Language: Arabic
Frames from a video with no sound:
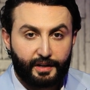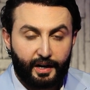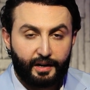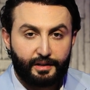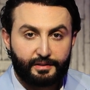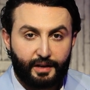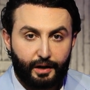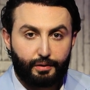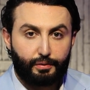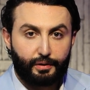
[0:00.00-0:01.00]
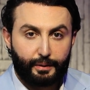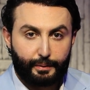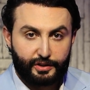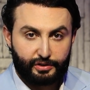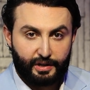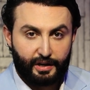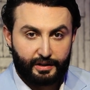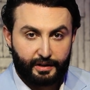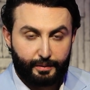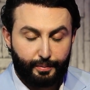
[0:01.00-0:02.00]
حالة تعرض لأبراج الطاقة
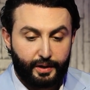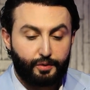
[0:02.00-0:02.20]
الكهربائية